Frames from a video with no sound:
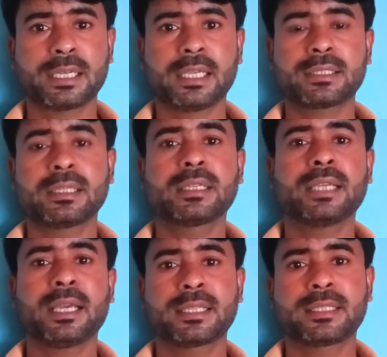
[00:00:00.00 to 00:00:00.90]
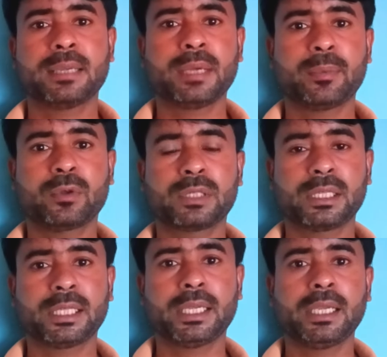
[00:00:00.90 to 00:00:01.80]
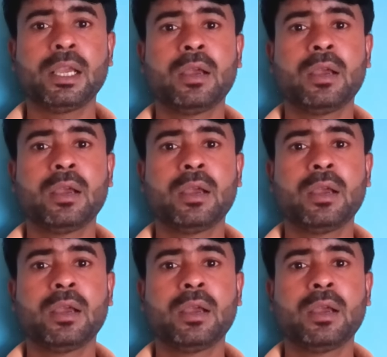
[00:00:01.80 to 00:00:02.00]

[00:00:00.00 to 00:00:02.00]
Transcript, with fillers: स्नैक्स या एस आप लोग देते हैं